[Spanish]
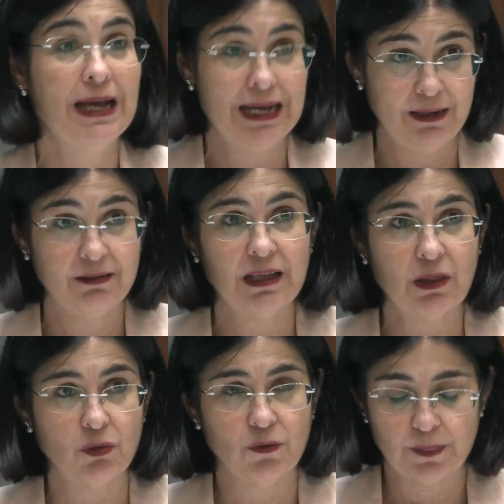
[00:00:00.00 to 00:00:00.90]
al
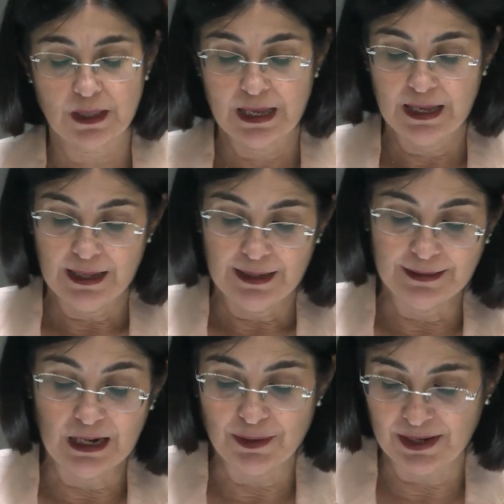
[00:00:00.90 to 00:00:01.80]
estado
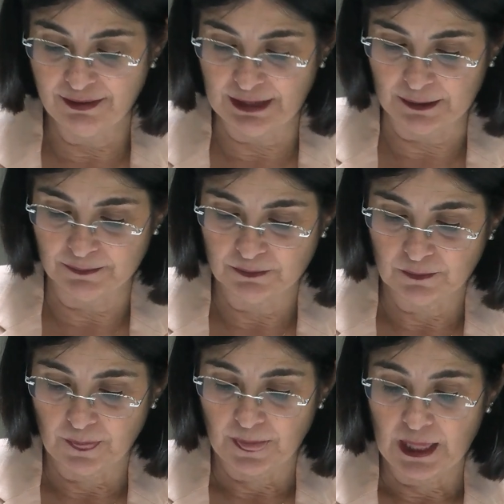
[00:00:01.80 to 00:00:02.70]
del bienestar.
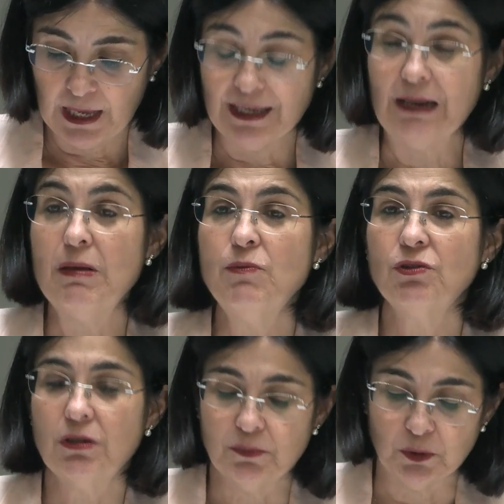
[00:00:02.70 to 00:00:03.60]
Y al mismo
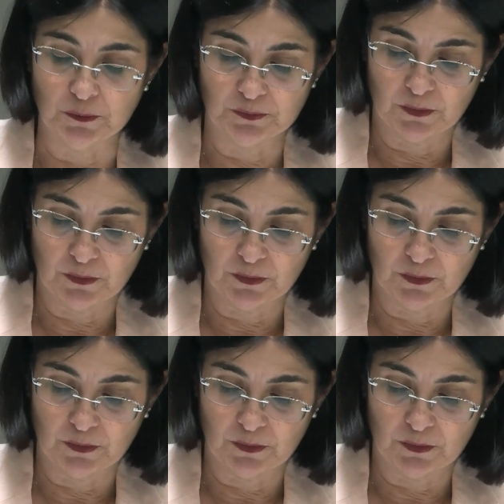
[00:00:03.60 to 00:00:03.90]
tiempo,